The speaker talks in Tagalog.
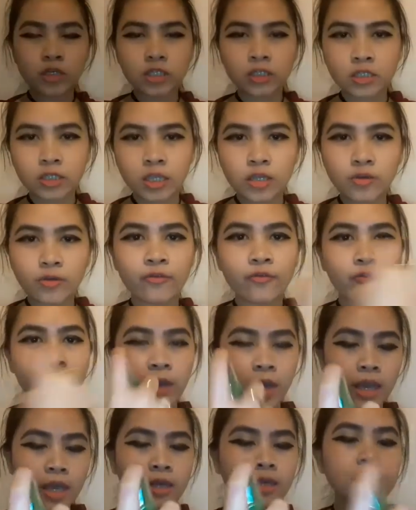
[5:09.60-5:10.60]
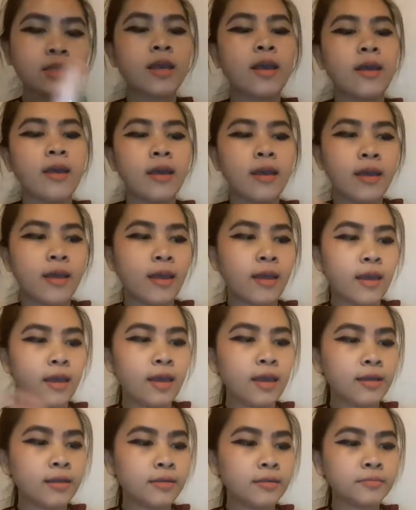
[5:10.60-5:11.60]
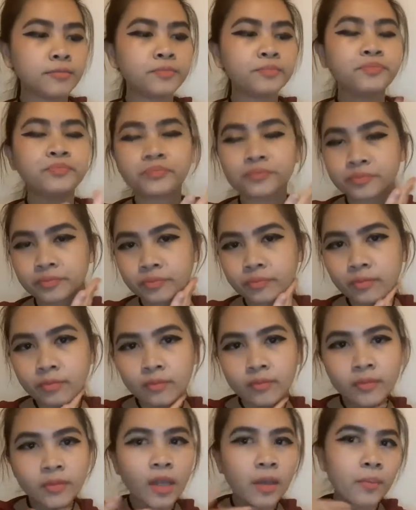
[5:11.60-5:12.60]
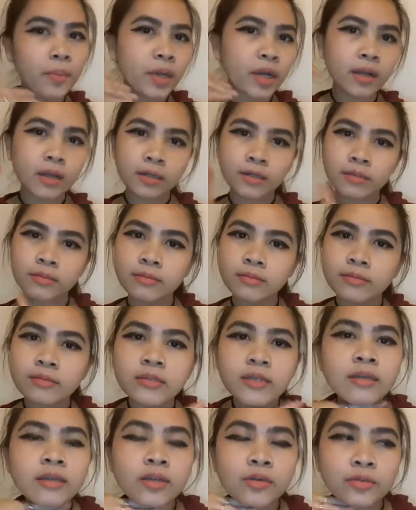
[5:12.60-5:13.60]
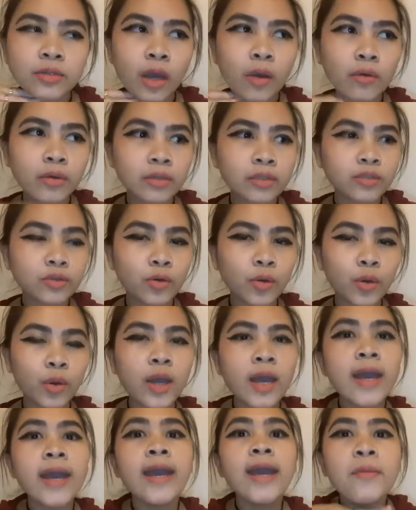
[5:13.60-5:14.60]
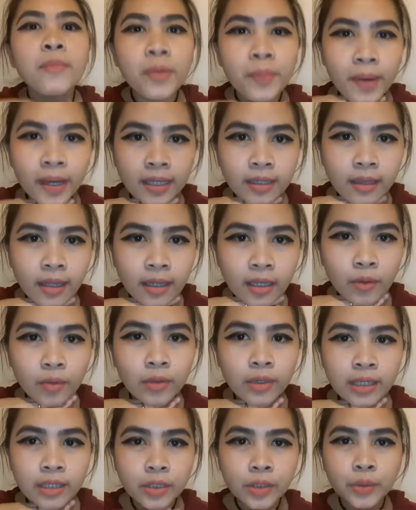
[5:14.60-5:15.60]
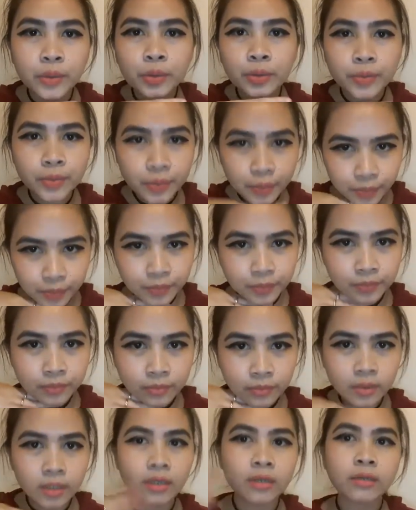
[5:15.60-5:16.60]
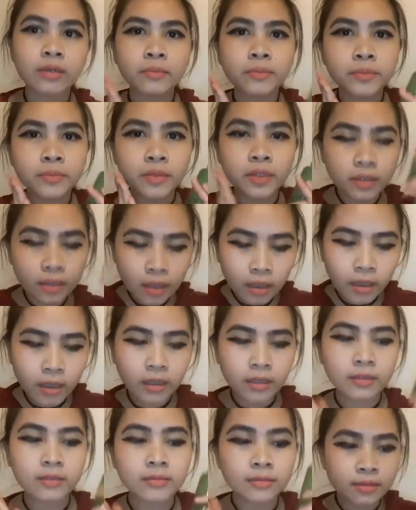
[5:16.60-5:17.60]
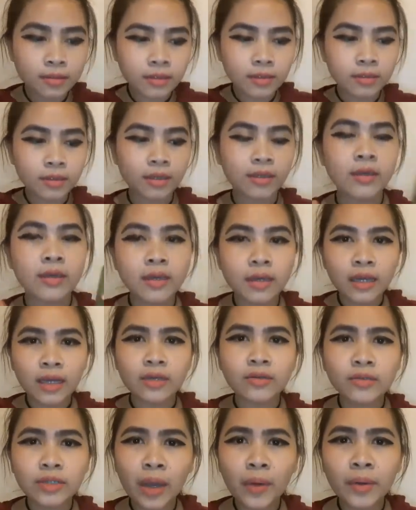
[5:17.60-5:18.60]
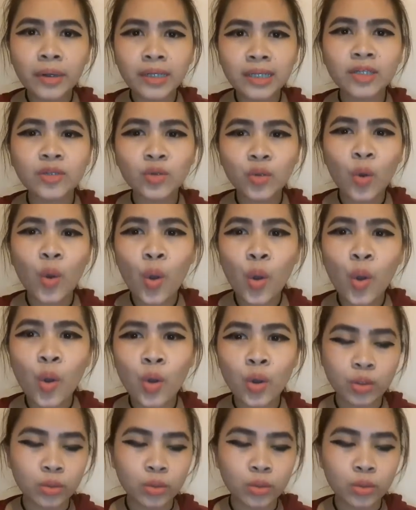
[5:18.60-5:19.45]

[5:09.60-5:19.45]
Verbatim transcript: mo lang siya sa iyong face, and, and parang, anong tawag nito? Napakita niya ulit yung, ah, uh, ang tawag nito!